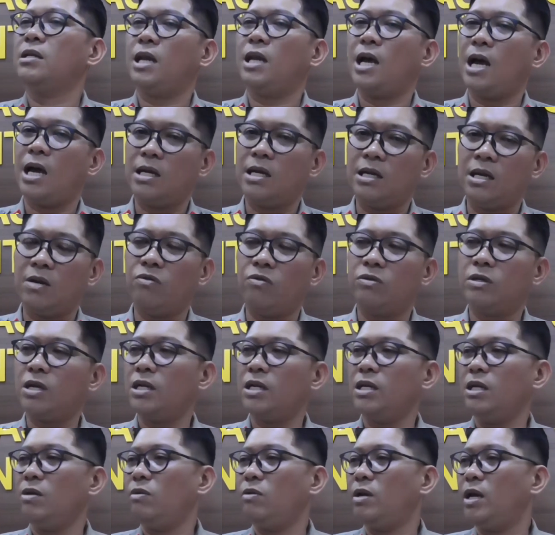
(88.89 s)
lahan dan hutan
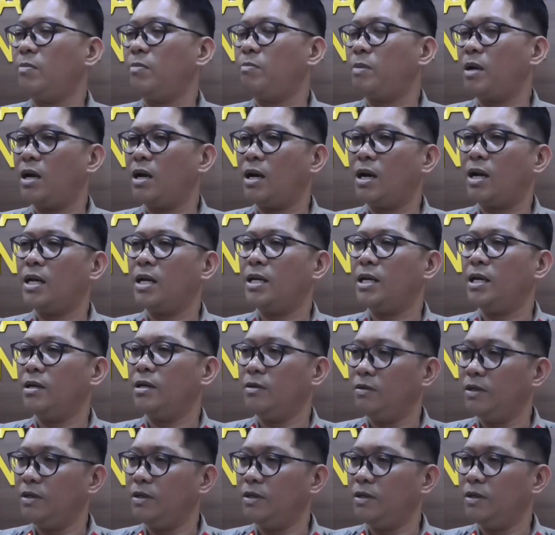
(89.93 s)
di wilayah Palangkaraya.